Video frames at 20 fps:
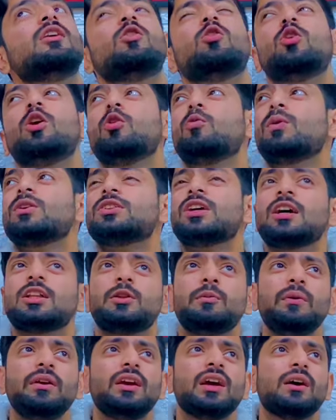मेरे ऊपर छत
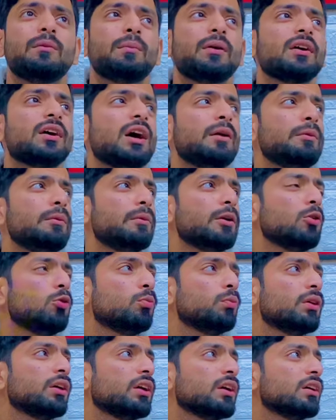भी है पंखा भी मेरे
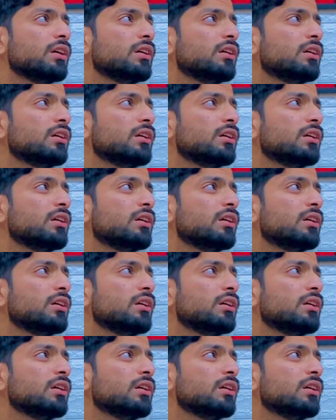ऊपर है